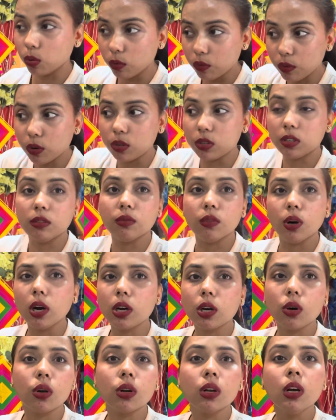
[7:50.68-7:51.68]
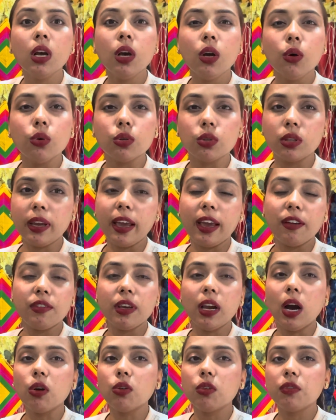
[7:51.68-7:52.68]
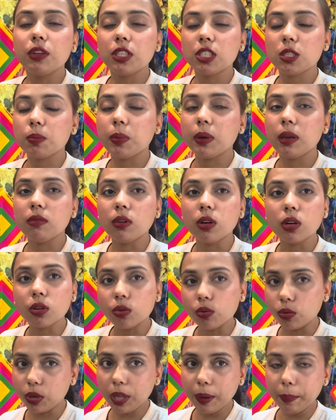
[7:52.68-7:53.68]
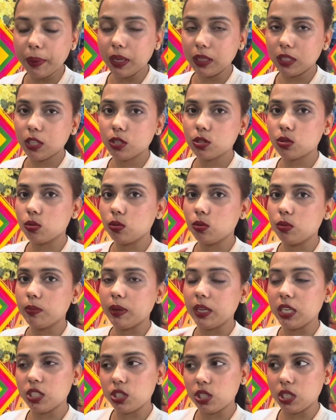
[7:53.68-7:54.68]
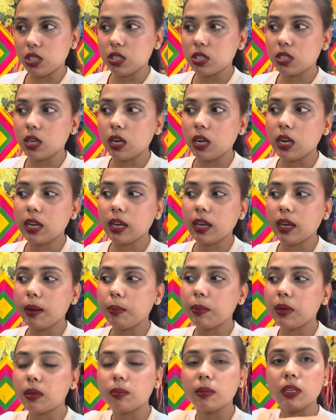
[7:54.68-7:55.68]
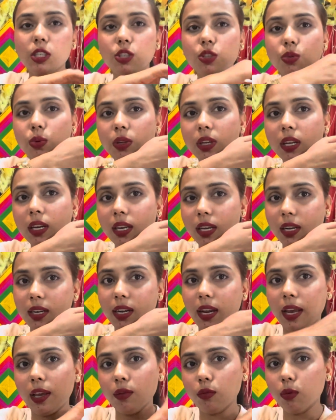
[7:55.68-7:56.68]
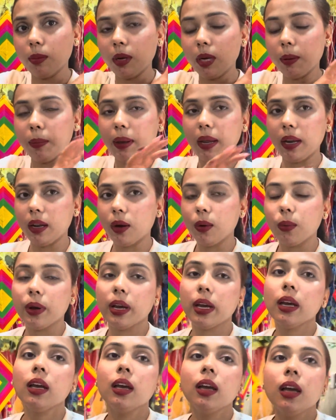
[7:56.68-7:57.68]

फॉर द वर्क और उतने हैवी आउटफिट्स पे वर्क होने नहीं पाता सो so, मैंने चेंज कर लिया है बट मैंने चूड़ियाँ नहीं हटाई है वो मैंने पहना हुआ है